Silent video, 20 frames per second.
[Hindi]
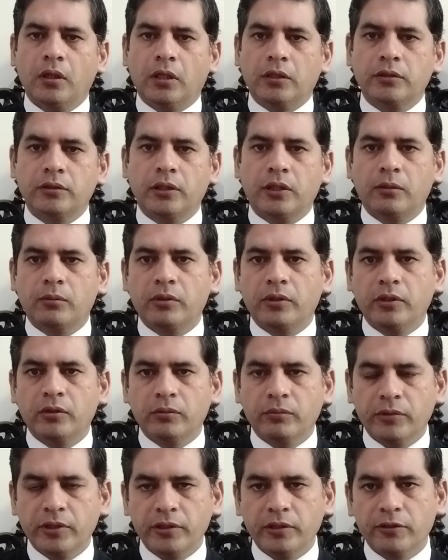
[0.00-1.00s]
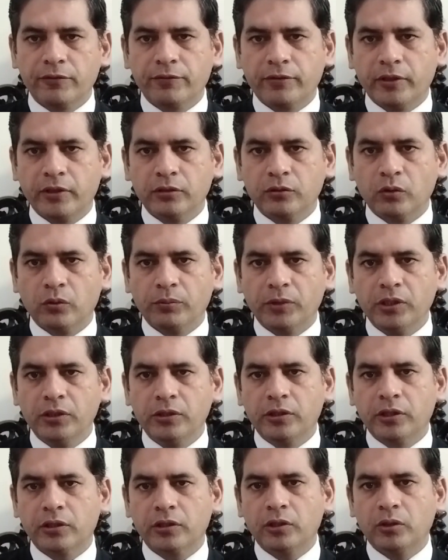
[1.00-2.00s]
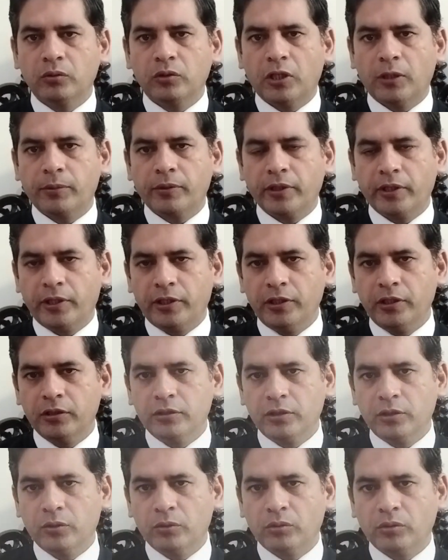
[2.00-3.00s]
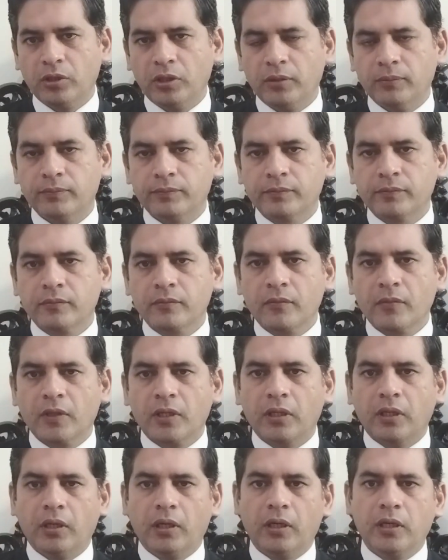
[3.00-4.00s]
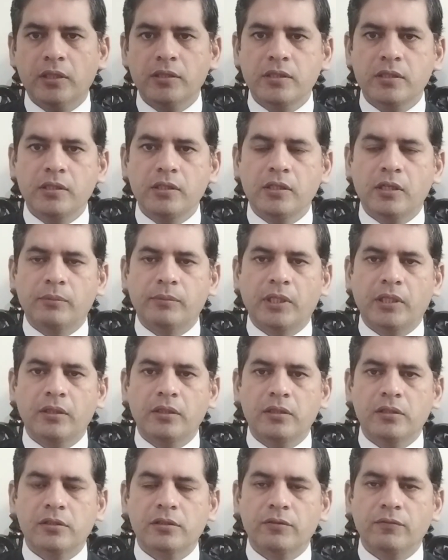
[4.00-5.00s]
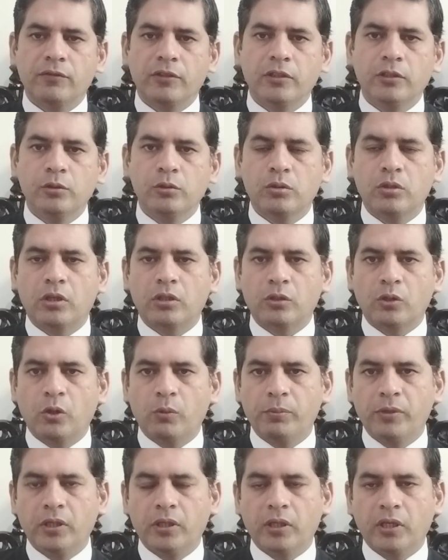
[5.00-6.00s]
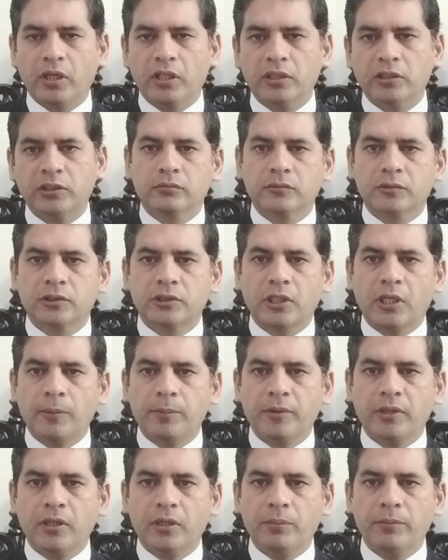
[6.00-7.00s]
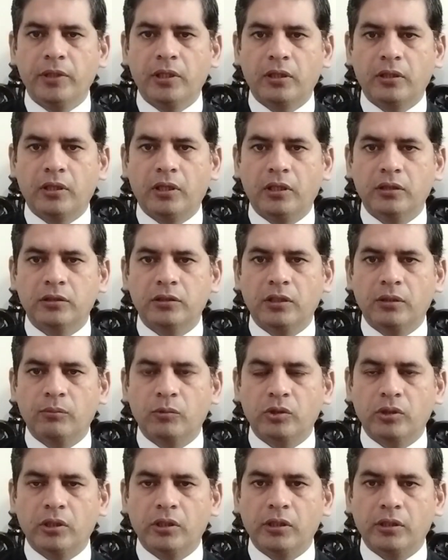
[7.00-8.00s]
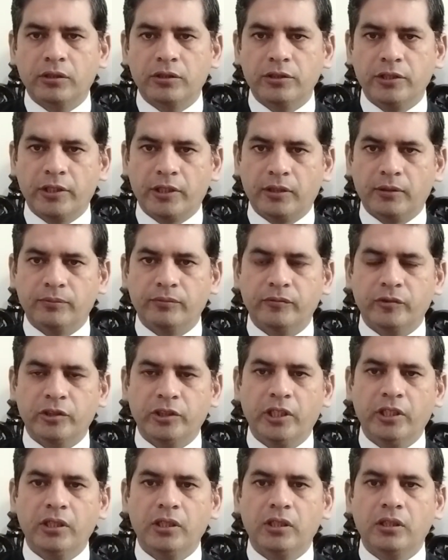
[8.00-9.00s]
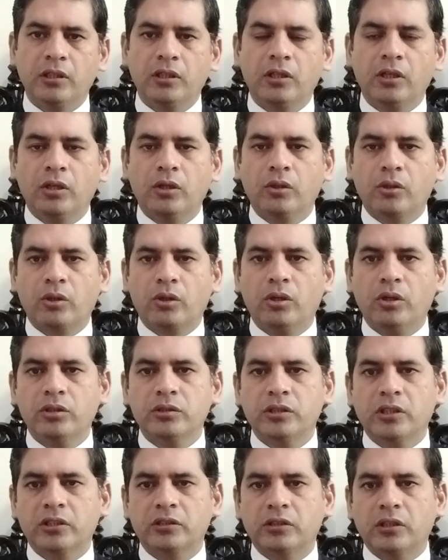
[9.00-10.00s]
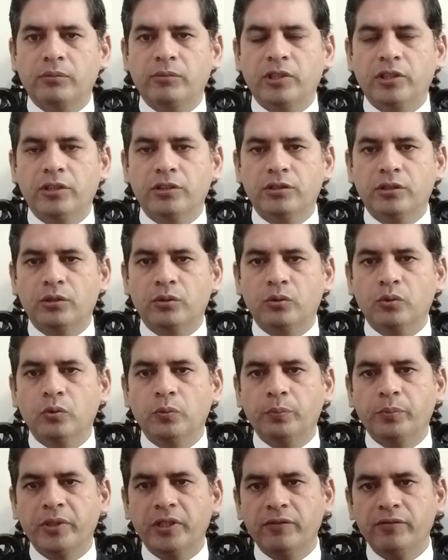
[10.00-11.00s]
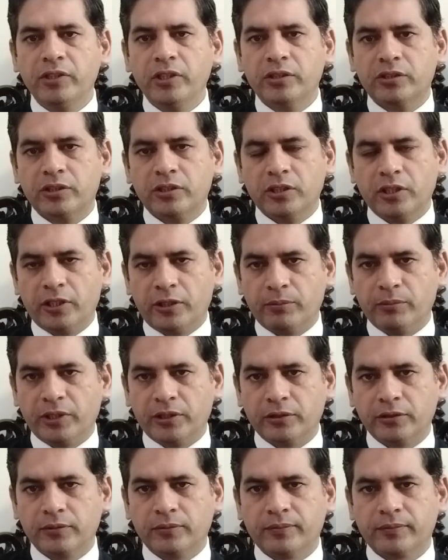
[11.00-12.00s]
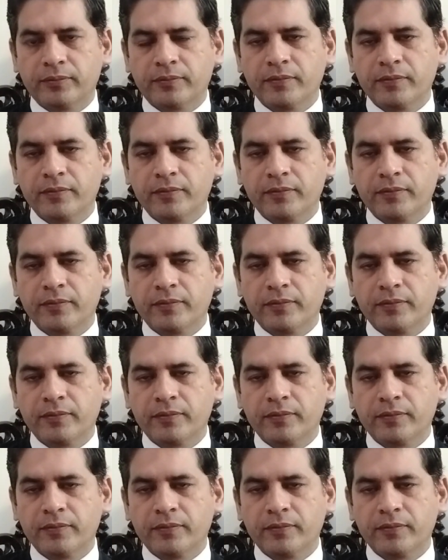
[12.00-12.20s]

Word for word: असलम डियर फ्रेंड्स उम्मीद करता हूँ आप खैरियत से होंगे आज की हमारी इस वीडियो का टॉपिक है सबका बयान से मुतलक जरा यानी क्रॉस एग्ज़ामिनेशन टू प्रीवियस स्टेटमेंट्स